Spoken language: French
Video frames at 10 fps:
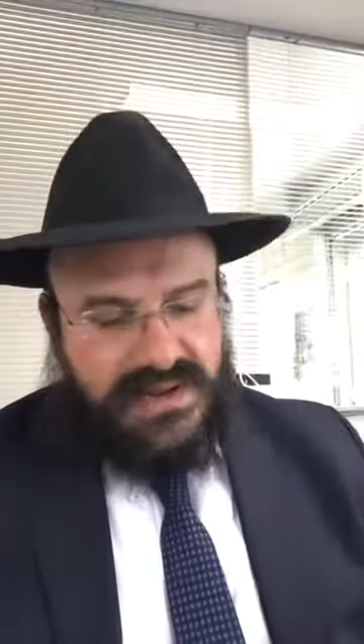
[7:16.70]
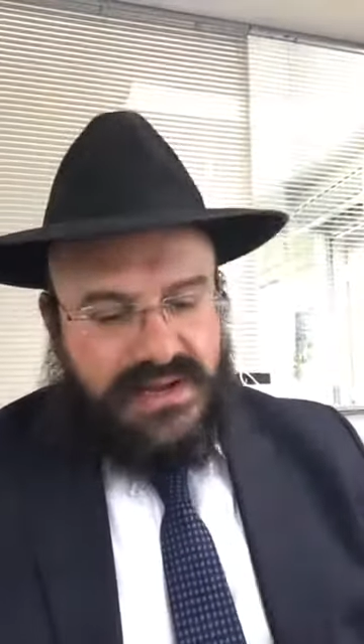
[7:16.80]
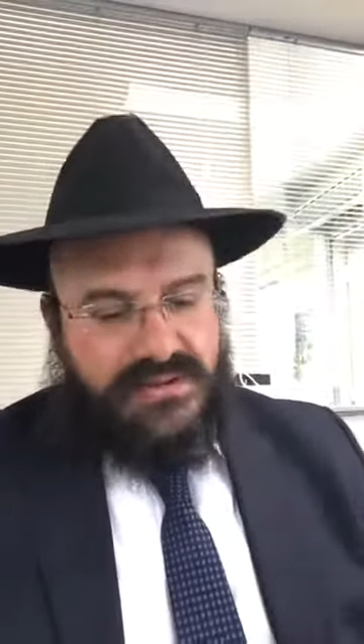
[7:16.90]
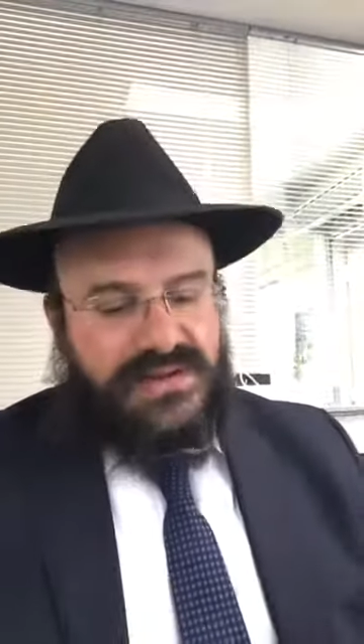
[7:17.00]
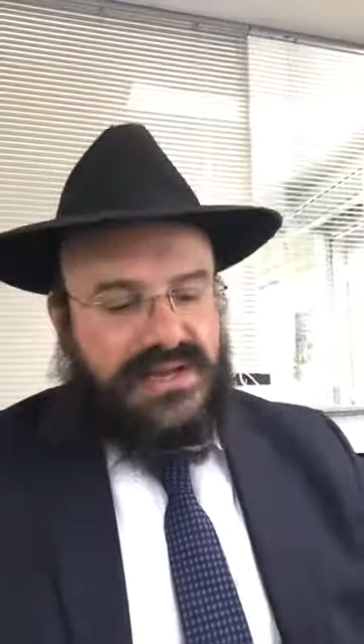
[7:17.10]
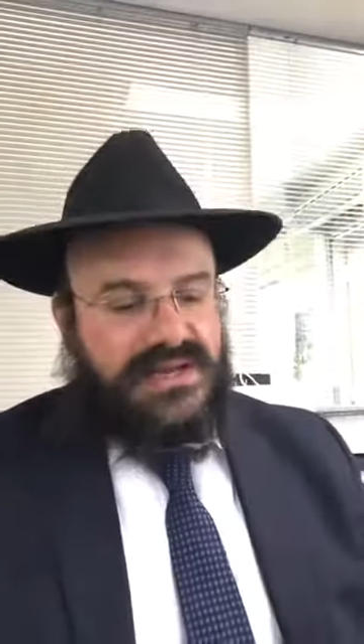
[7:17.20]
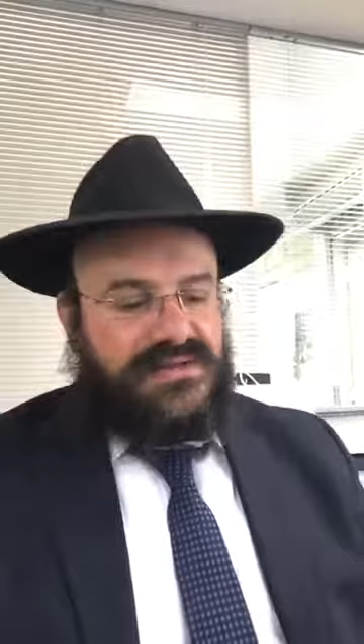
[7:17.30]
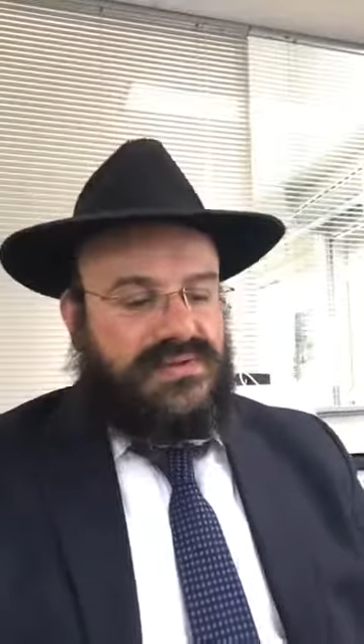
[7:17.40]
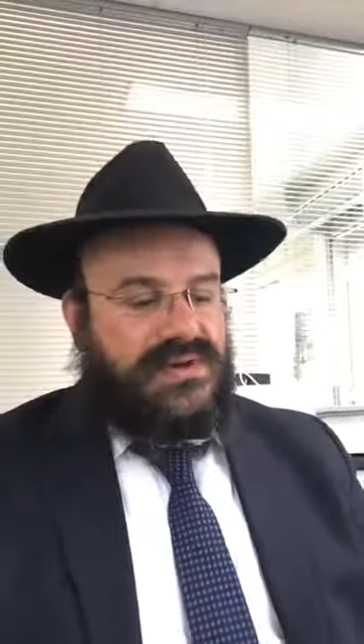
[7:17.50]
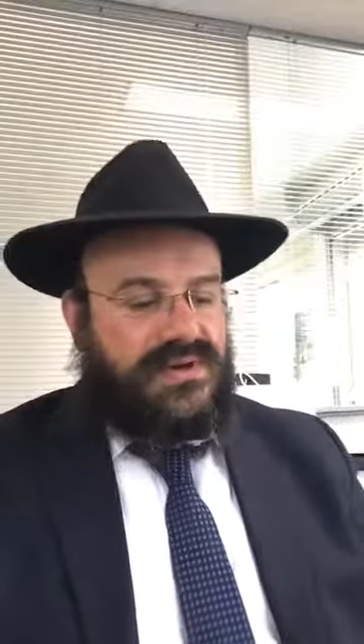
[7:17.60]
Et donc la
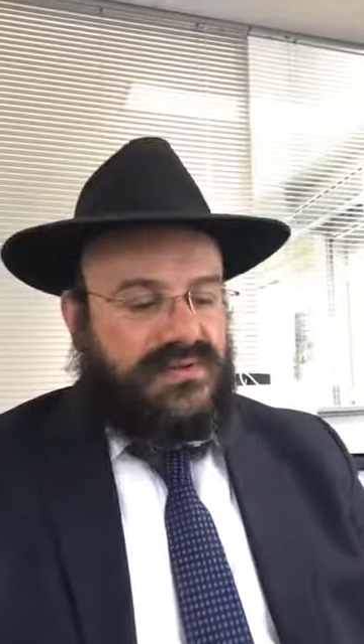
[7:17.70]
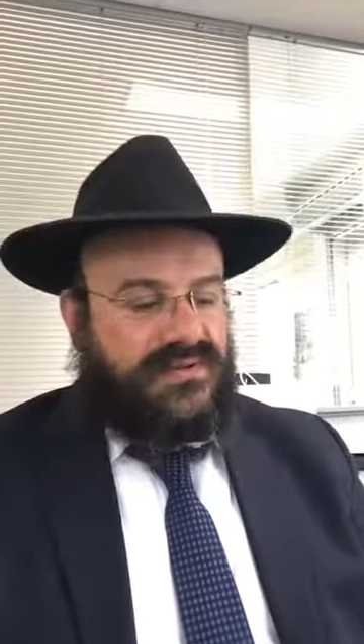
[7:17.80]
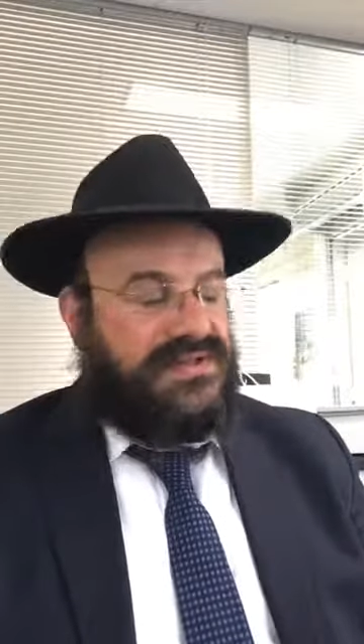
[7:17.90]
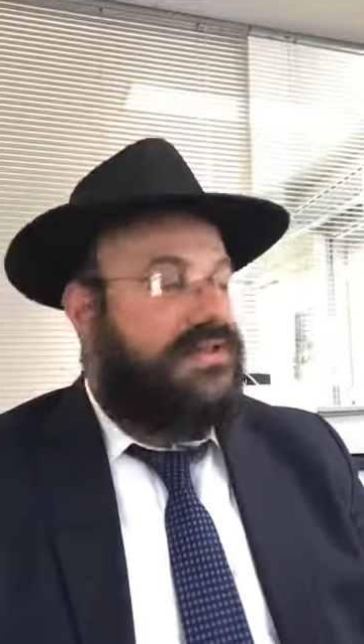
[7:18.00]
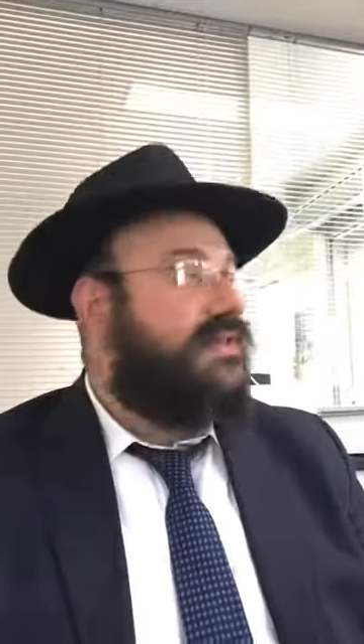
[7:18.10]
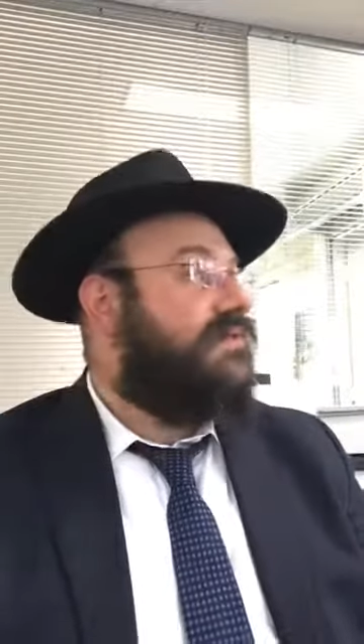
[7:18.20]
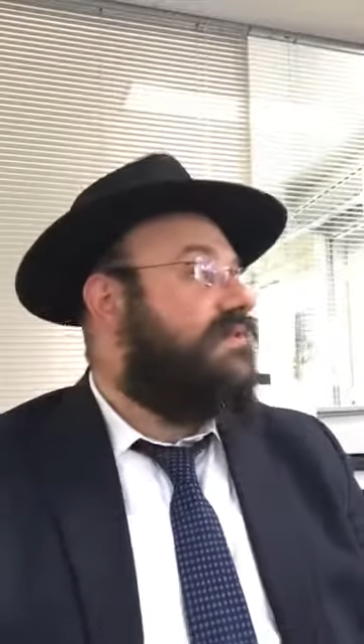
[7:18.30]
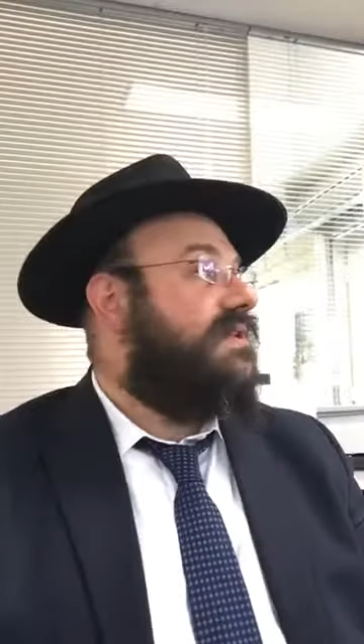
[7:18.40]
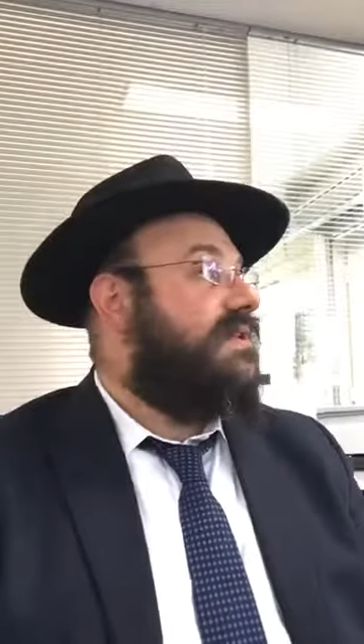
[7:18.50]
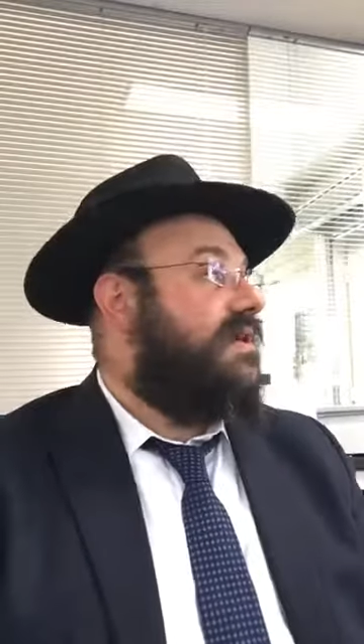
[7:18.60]
question, encore une fois, c'est une question
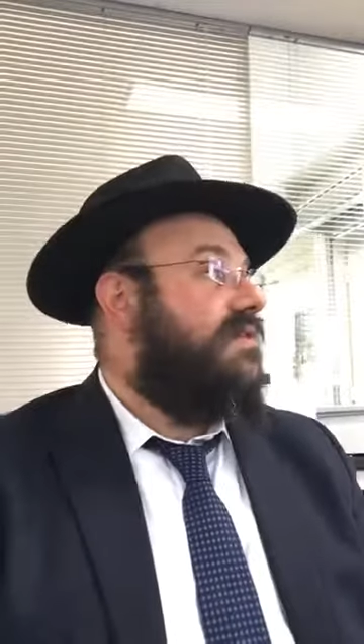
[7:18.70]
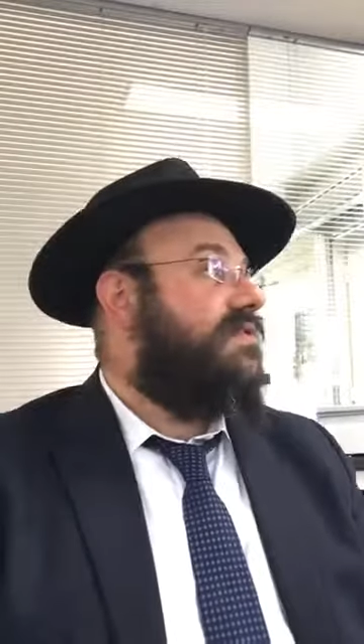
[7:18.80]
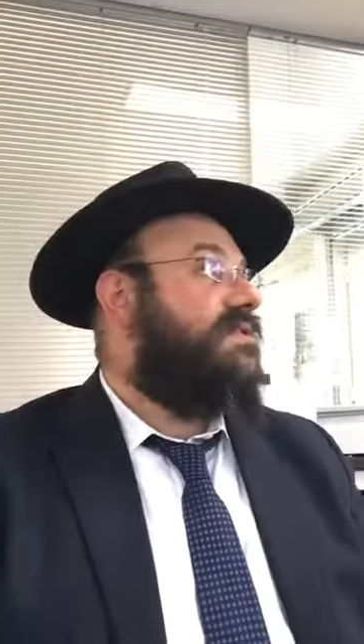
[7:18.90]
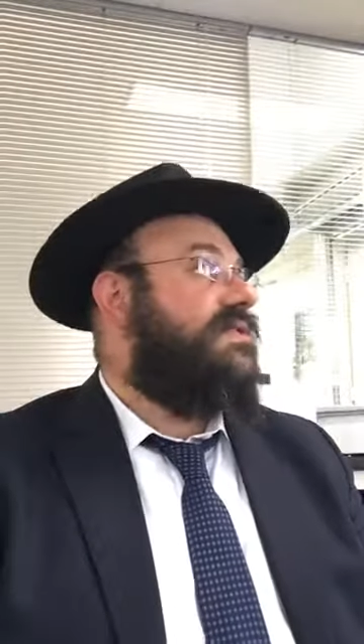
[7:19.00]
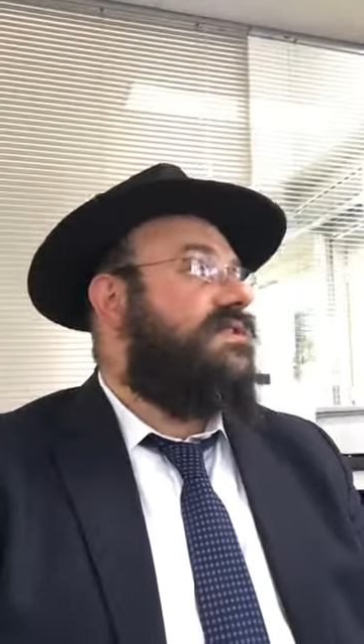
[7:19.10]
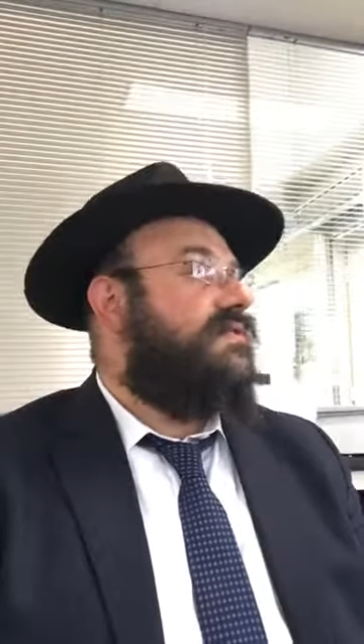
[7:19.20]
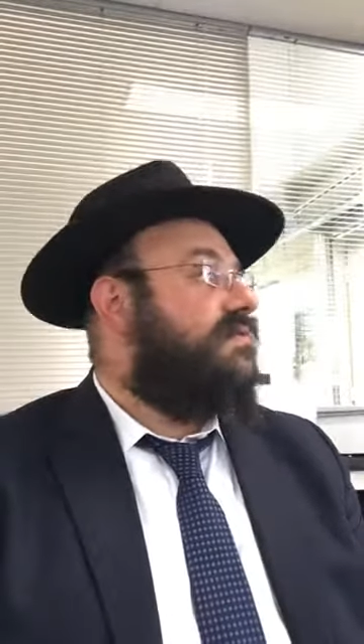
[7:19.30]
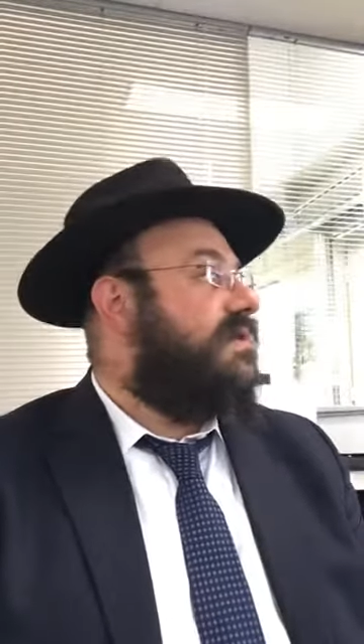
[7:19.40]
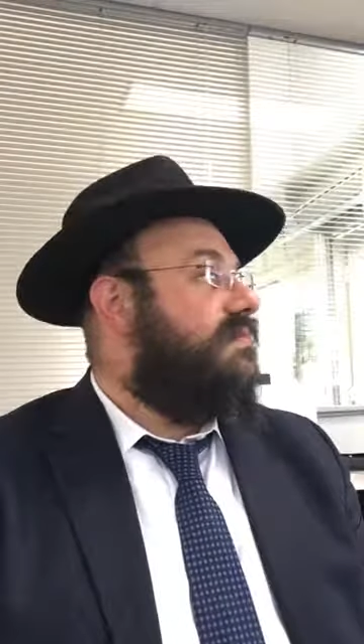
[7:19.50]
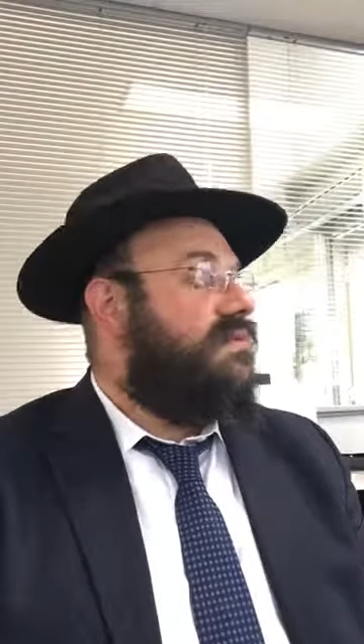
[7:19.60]
qui dérange et c'est une question
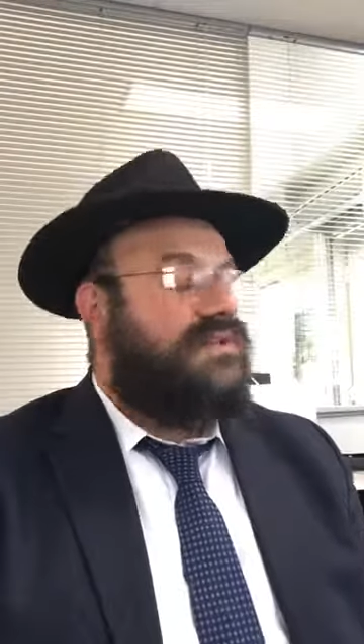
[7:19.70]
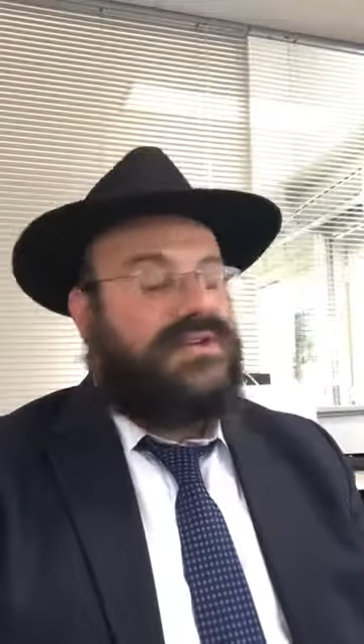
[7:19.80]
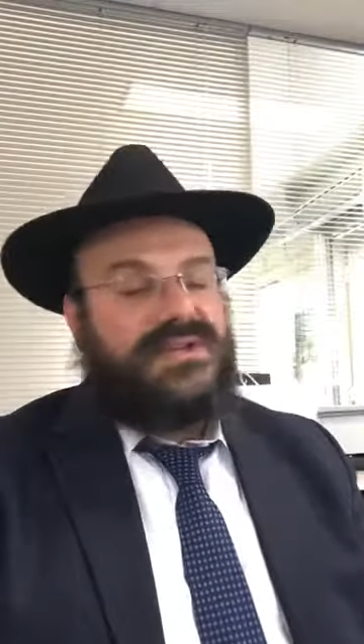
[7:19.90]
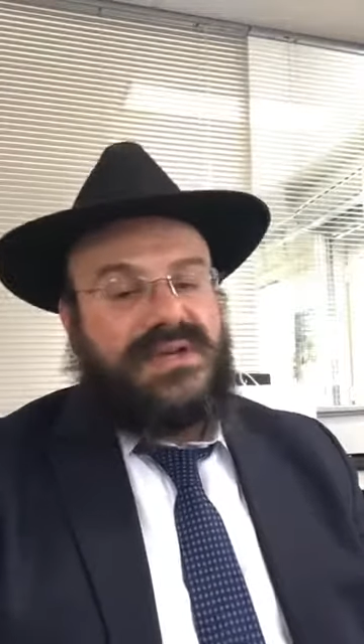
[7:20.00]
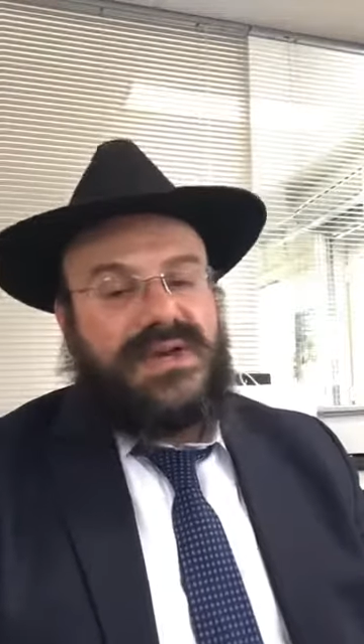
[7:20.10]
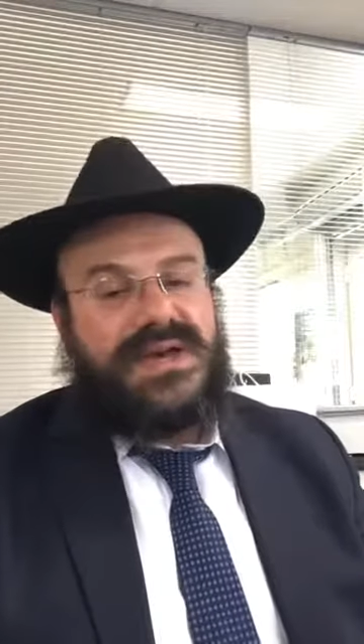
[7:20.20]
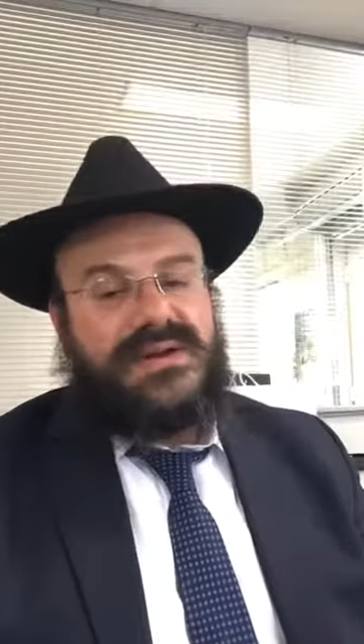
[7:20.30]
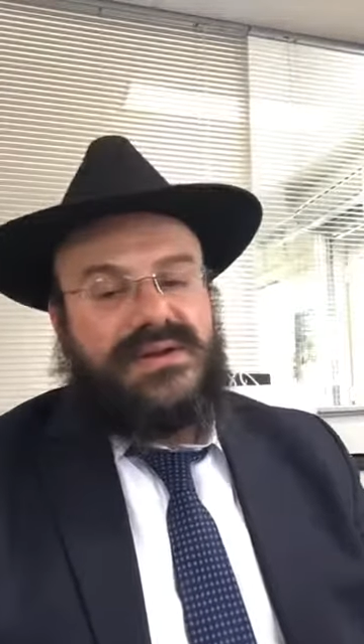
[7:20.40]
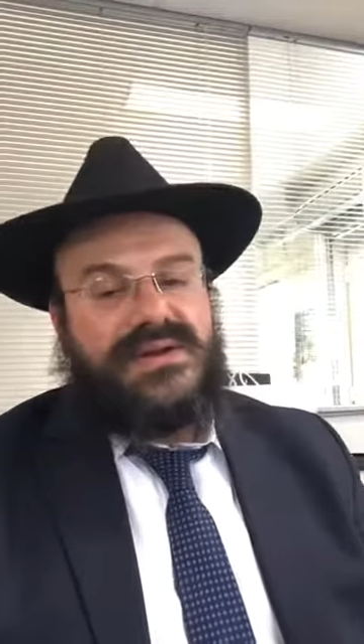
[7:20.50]
qui est posée en général